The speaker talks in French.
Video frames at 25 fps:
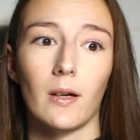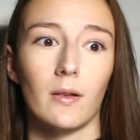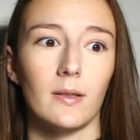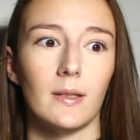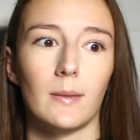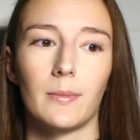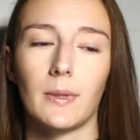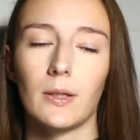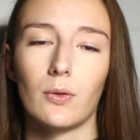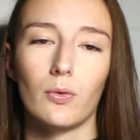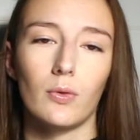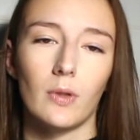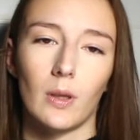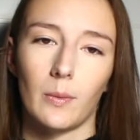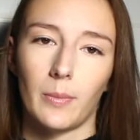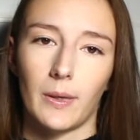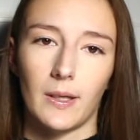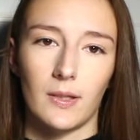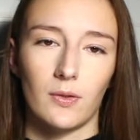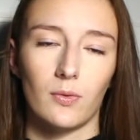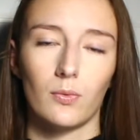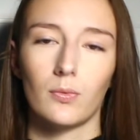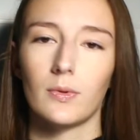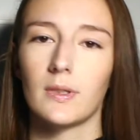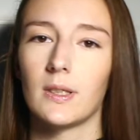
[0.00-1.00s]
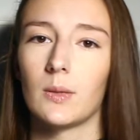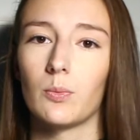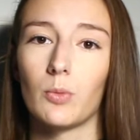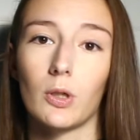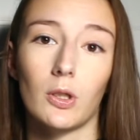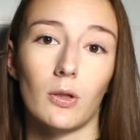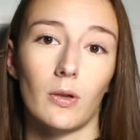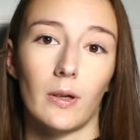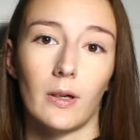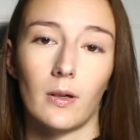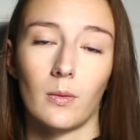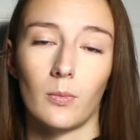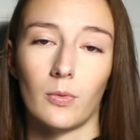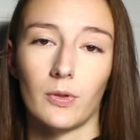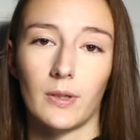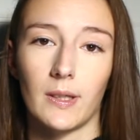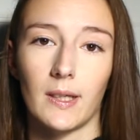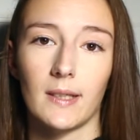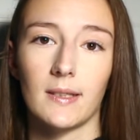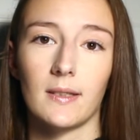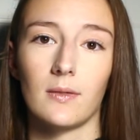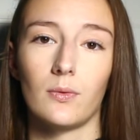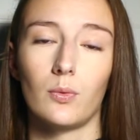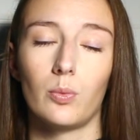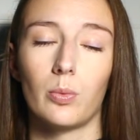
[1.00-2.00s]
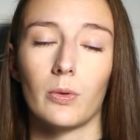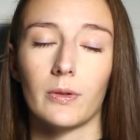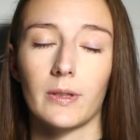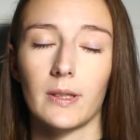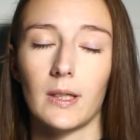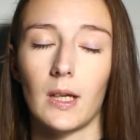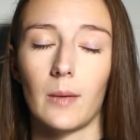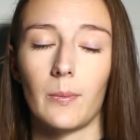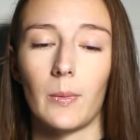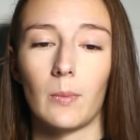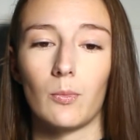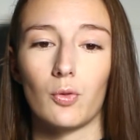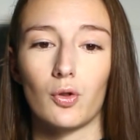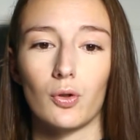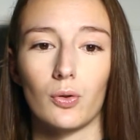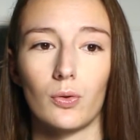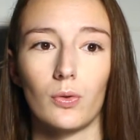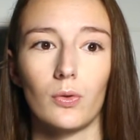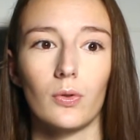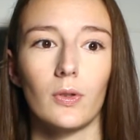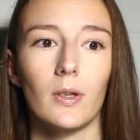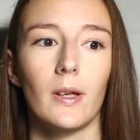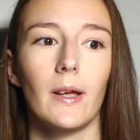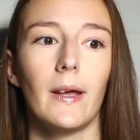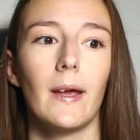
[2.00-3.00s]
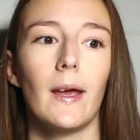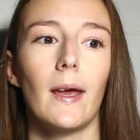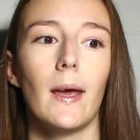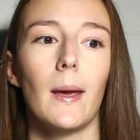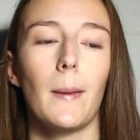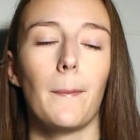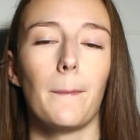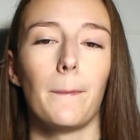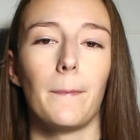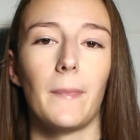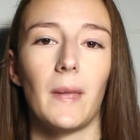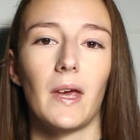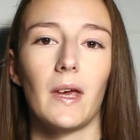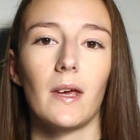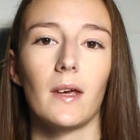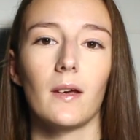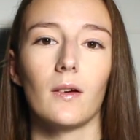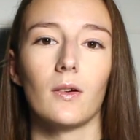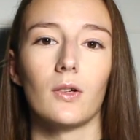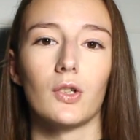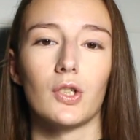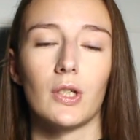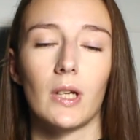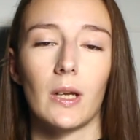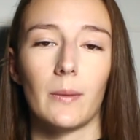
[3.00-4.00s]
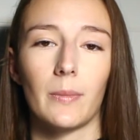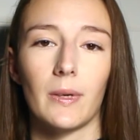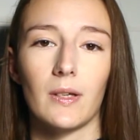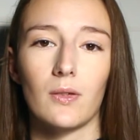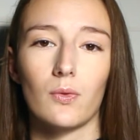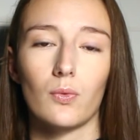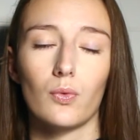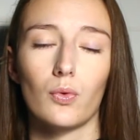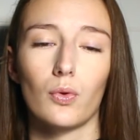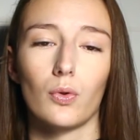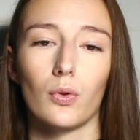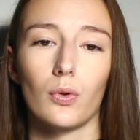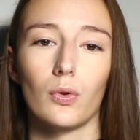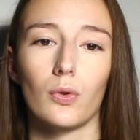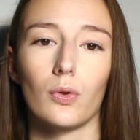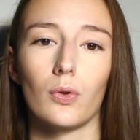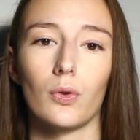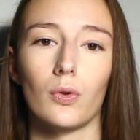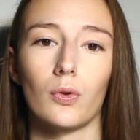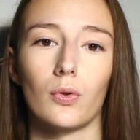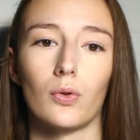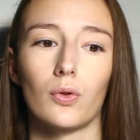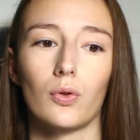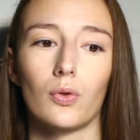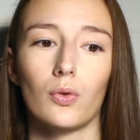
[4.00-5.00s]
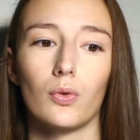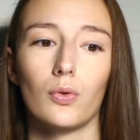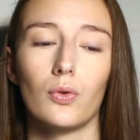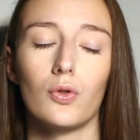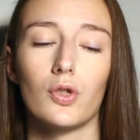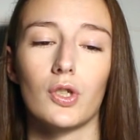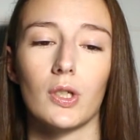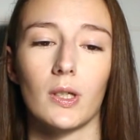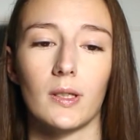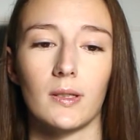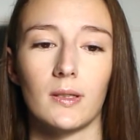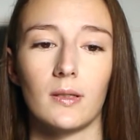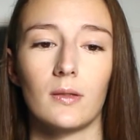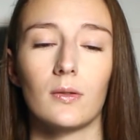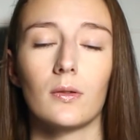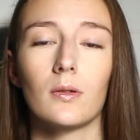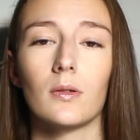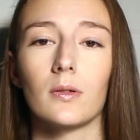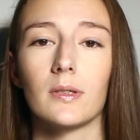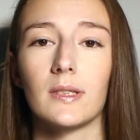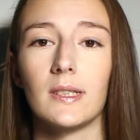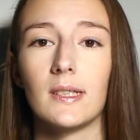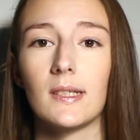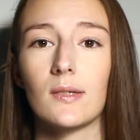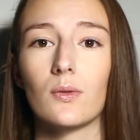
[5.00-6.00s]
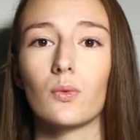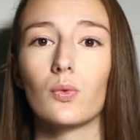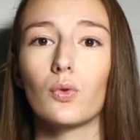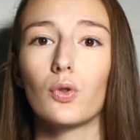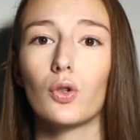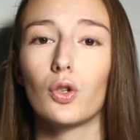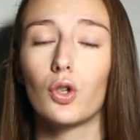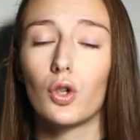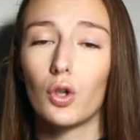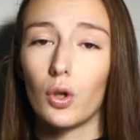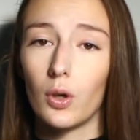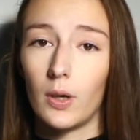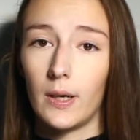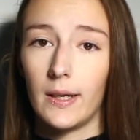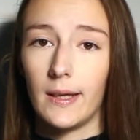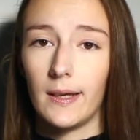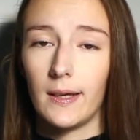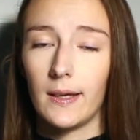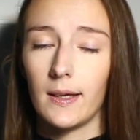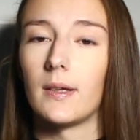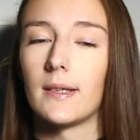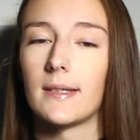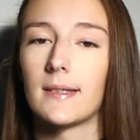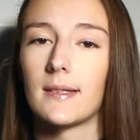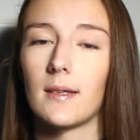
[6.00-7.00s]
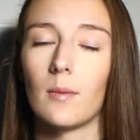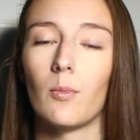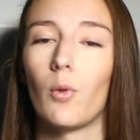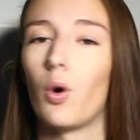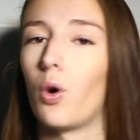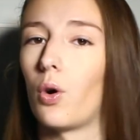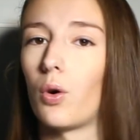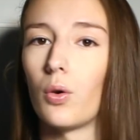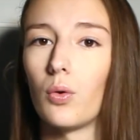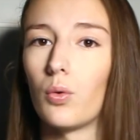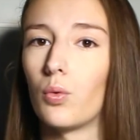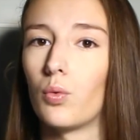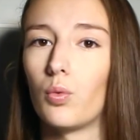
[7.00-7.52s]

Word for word: Alors c'est peut-être une impression, dites-moi dans les commentaires si vous pensez la même chose mais euh, j'ai l'impression que euh, ceux de chez Indigo, quand ils sont collés, c'est mort.